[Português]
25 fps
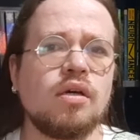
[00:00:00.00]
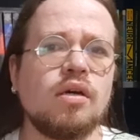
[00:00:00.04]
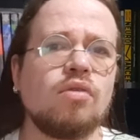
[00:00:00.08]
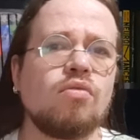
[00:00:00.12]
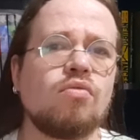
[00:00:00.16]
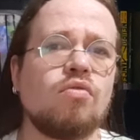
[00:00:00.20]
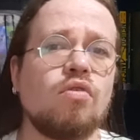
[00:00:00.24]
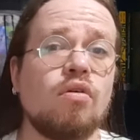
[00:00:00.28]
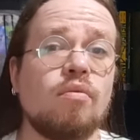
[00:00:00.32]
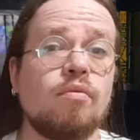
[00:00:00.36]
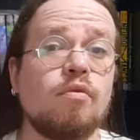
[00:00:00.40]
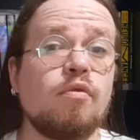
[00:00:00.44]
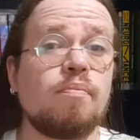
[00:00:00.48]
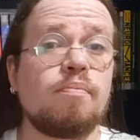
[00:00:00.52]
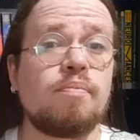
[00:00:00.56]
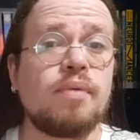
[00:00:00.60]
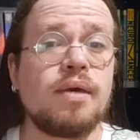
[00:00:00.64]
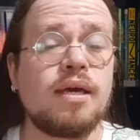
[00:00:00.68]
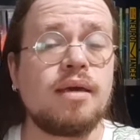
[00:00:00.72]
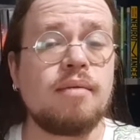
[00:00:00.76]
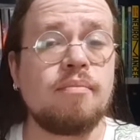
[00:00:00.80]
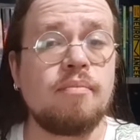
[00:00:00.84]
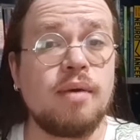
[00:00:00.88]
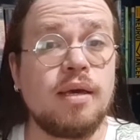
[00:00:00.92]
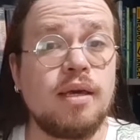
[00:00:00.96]
como
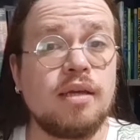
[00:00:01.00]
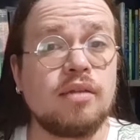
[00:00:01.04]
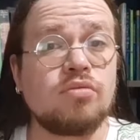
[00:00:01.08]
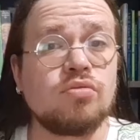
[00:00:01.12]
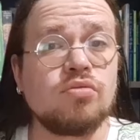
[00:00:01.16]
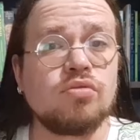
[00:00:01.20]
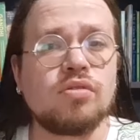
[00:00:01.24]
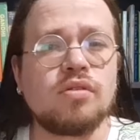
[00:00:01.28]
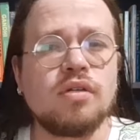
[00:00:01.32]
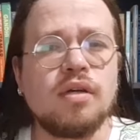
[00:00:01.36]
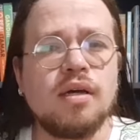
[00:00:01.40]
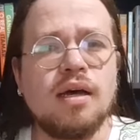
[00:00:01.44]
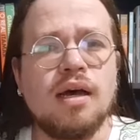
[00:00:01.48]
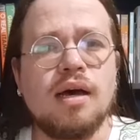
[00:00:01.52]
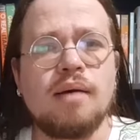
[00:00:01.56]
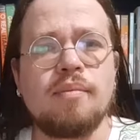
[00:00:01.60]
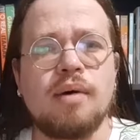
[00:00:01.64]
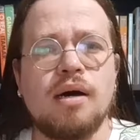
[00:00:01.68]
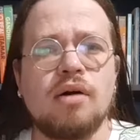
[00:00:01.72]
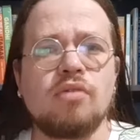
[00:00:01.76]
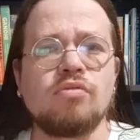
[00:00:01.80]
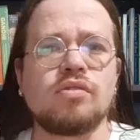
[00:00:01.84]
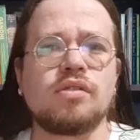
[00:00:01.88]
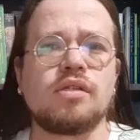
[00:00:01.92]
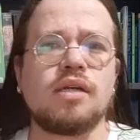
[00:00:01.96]
pigmentos
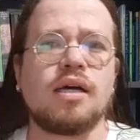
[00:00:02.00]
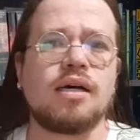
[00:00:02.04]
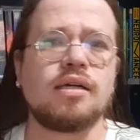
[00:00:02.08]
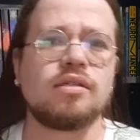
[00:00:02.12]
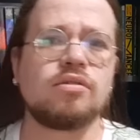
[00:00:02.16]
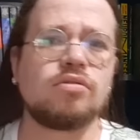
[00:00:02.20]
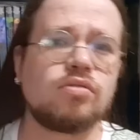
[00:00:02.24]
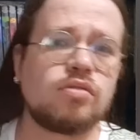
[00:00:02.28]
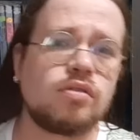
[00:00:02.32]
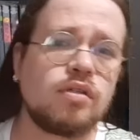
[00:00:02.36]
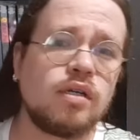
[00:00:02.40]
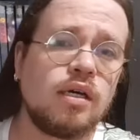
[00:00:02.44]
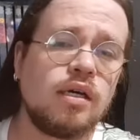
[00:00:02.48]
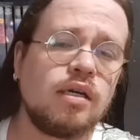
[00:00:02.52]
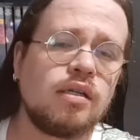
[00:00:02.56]
amarronzados.